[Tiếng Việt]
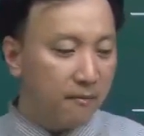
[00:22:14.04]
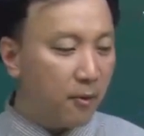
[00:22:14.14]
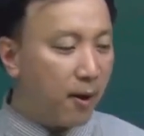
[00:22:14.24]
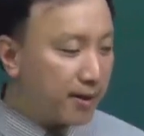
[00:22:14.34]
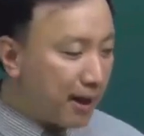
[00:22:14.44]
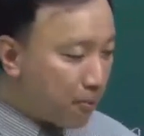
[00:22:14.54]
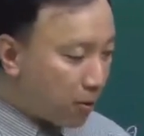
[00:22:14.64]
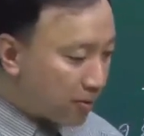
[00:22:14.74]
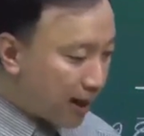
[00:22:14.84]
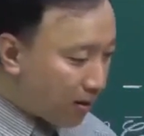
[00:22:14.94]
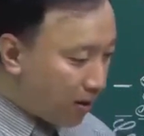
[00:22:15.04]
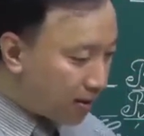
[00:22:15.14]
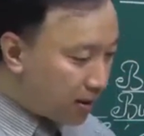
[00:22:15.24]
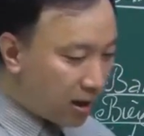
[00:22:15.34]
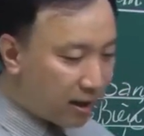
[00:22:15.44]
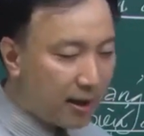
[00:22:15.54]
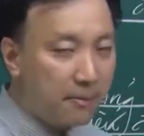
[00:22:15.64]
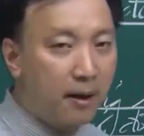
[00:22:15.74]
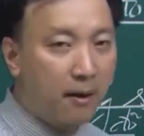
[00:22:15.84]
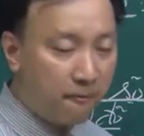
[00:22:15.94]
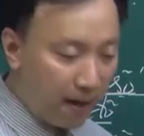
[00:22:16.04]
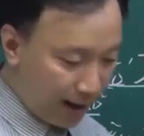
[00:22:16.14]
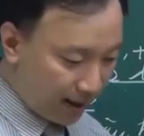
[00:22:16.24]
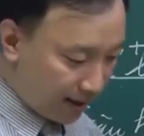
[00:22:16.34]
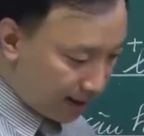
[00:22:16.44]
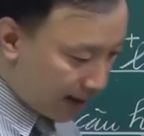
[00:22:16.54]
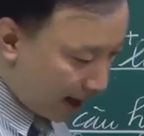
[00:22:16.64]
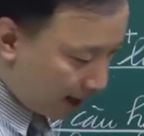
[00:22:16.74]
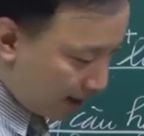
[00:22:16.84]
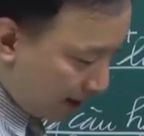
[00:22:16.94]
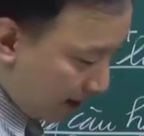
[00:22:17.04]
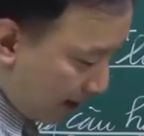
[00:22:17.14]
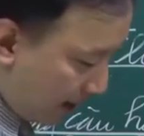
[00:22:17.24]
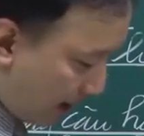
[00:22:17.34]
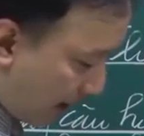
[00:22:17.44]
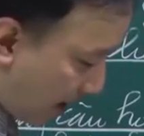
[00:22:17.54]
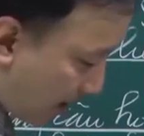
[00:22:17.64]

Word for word: và ngoài ra một câu dạng câu hỏi nữa các em mà gặp phải sai là các